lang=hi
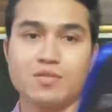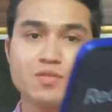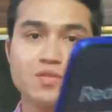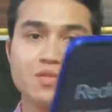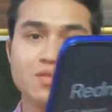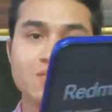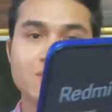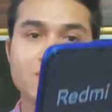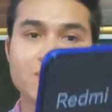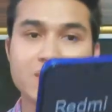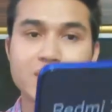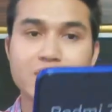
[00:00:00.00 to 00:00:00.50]

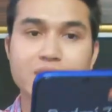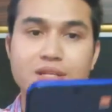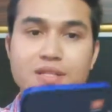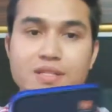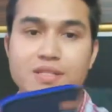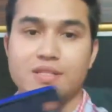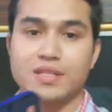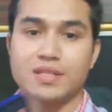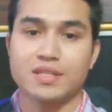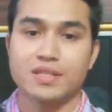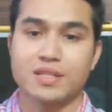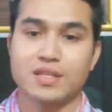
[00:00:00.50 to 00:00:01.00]
दोस्तों मोबाइल देख
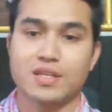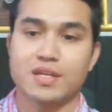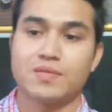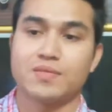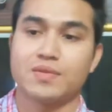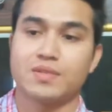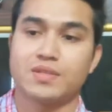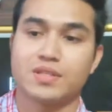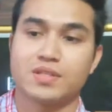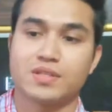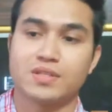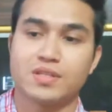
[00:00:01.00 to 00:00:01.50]
सकते हैं आप
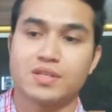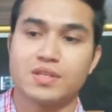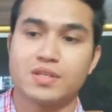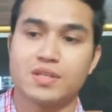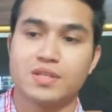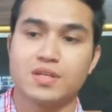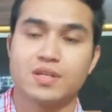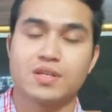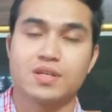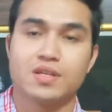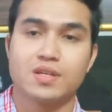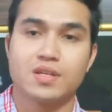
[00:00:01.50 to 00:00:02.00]
अच्छा से
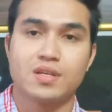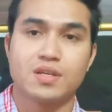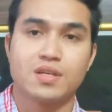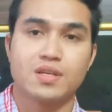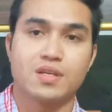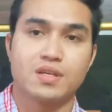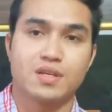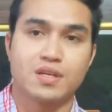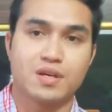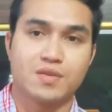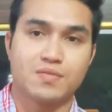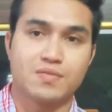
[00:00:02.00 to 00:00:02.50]

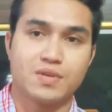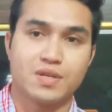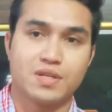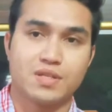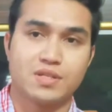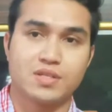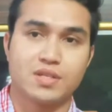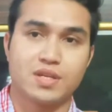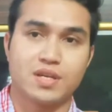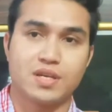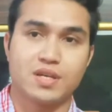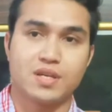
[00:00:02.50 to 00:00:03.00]
काफ़ी
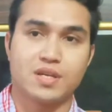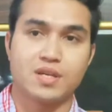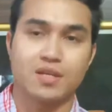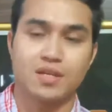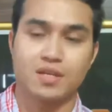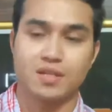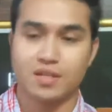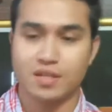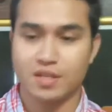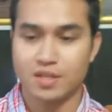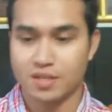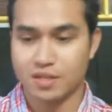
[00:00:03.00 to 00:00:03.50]
अच्छा है
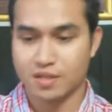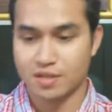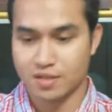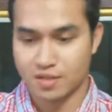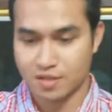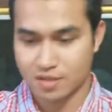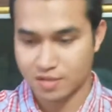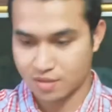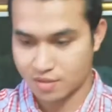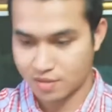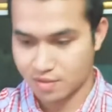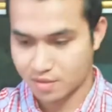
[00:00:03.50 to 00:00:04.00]
ठीक है
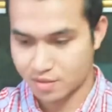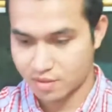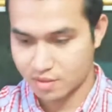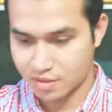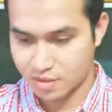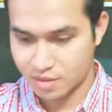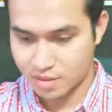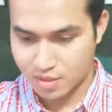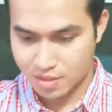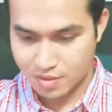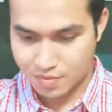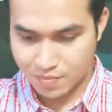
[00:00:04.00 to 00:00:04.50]

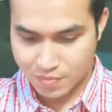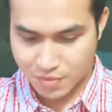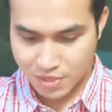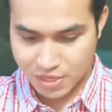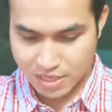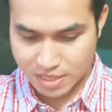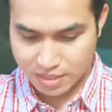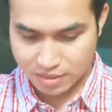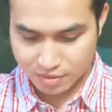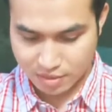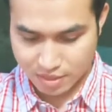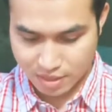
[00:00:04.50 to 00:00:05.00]
ना
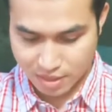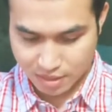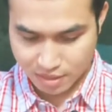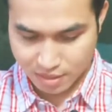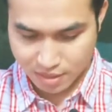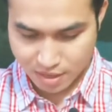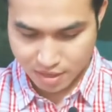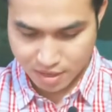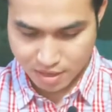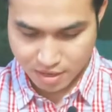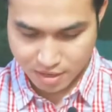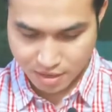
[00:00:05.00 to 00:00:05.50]
बढ़िया तो लग
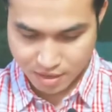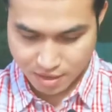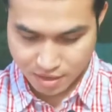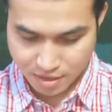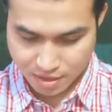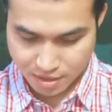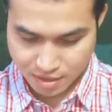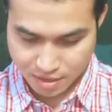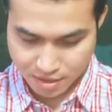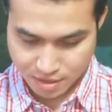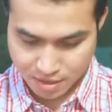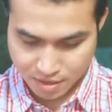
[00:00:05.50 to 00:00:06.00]
रहा है
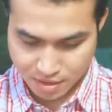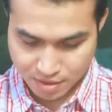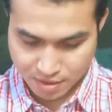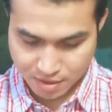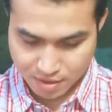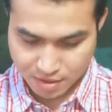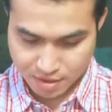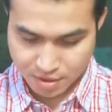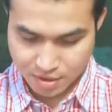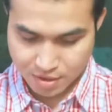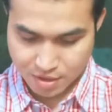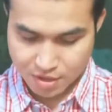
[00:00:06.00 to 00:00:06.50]

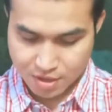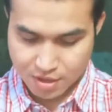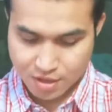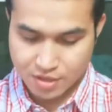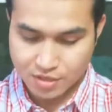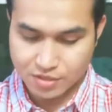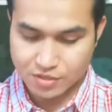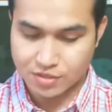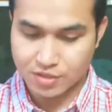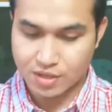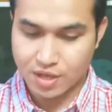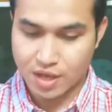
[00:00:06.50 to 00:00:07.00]

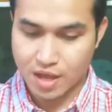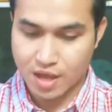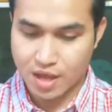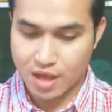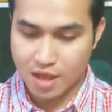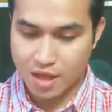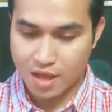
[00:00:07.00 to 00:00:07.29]
इसका